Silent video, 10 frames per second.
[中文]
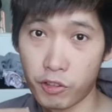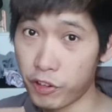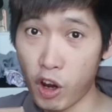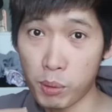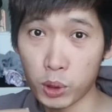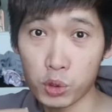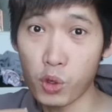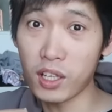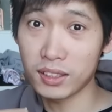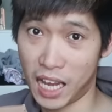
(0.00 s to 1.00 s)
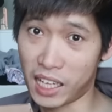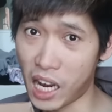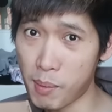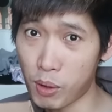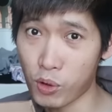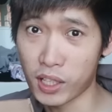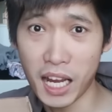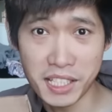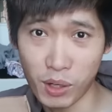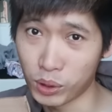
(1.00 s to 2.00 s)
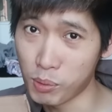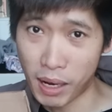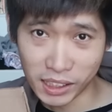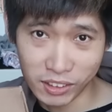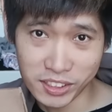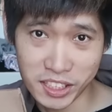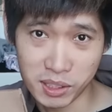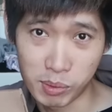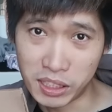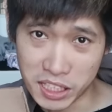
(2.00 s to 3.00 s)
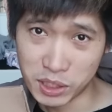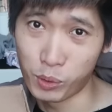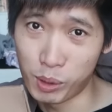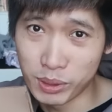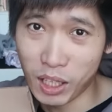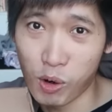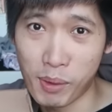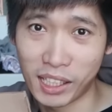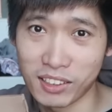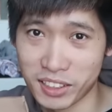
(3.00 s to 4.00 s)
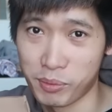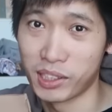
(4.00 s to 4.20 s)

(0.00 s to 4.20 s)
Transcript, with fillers: 废话不多说，打开包裹看一下，我都买到了些什么？其实我也不知道我买到了什